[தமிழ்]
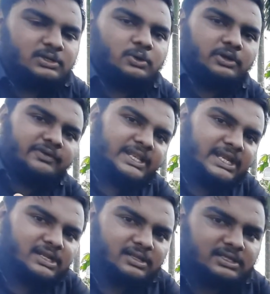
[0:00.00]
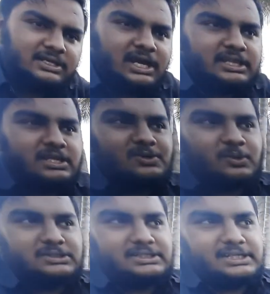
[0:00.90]
ஒரு வேரியண்ட் இருக்குது அதே
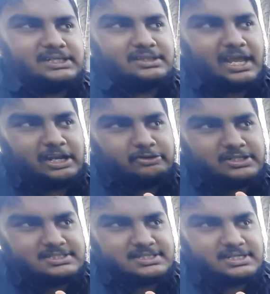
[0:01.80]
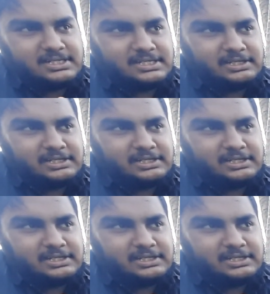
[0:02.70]
டுவெண்ட்டித் ஆனிவர்சரி